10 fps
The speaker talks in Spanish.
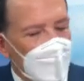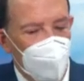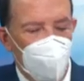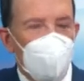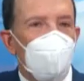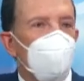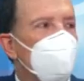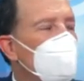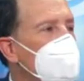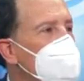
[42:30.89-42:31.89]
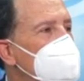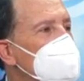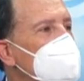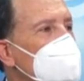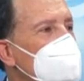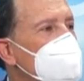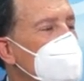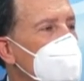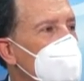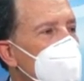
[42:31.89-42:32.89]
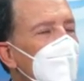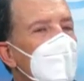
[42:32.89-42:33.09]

Entonces, si yo soy una empresa que exporta